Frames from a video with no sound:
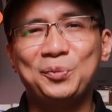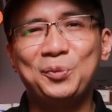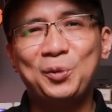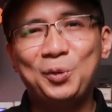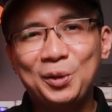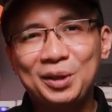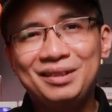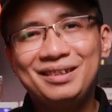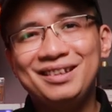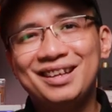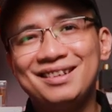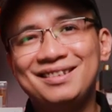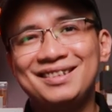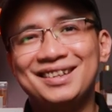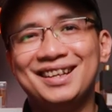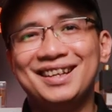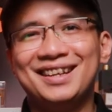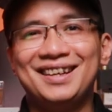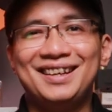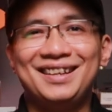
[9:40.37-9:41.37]
Tuy nhiên
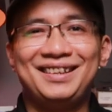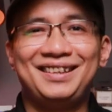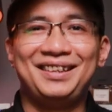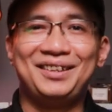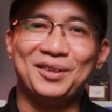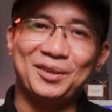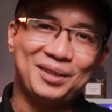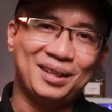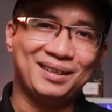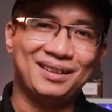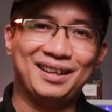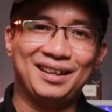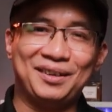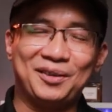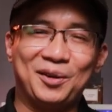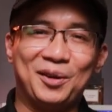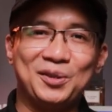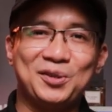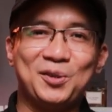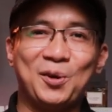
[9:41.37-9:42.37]
thì nó thật là
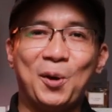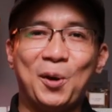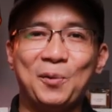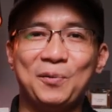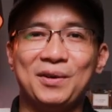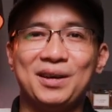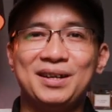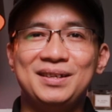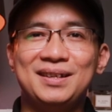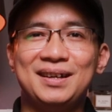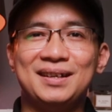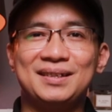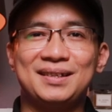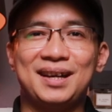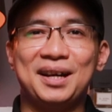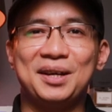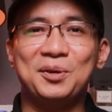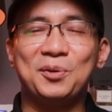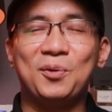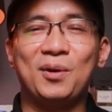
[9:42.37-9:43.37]
nó so với những cái
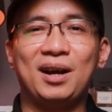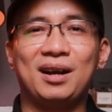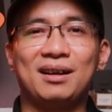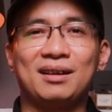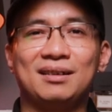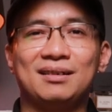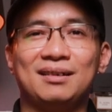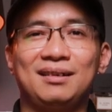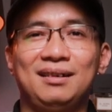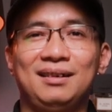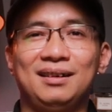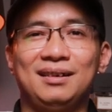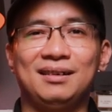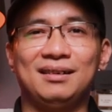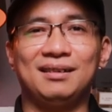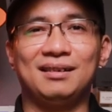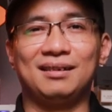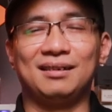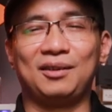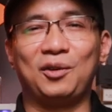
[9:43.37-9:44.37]
chai nước hoa
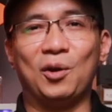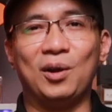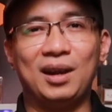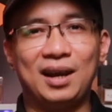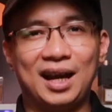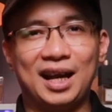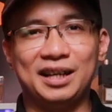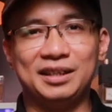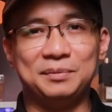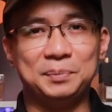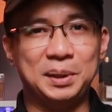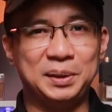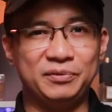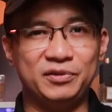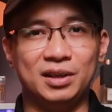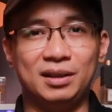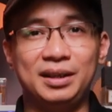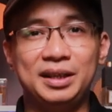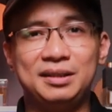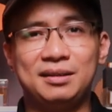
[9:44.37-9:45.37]
uh, còn lại mình
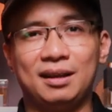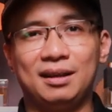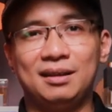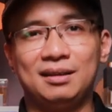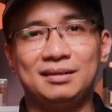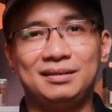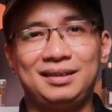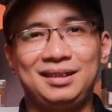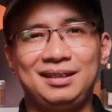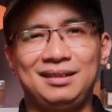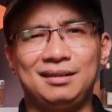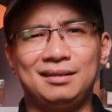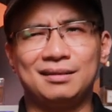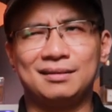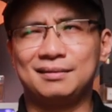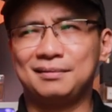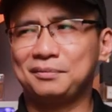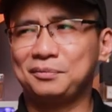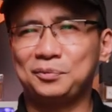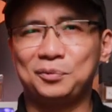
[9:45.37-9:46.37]
vừa list thì
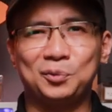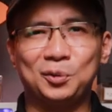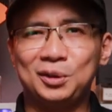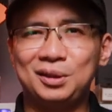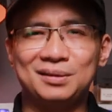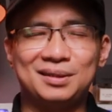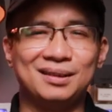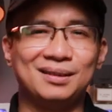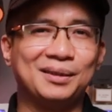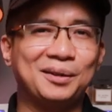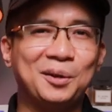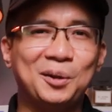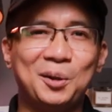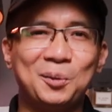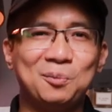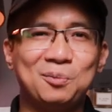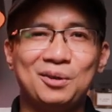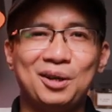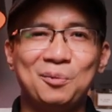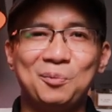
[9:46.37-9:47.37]
nó thật sự nó
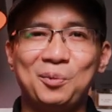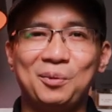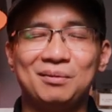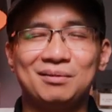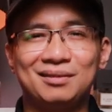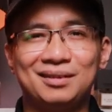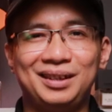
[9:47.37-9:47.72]
không không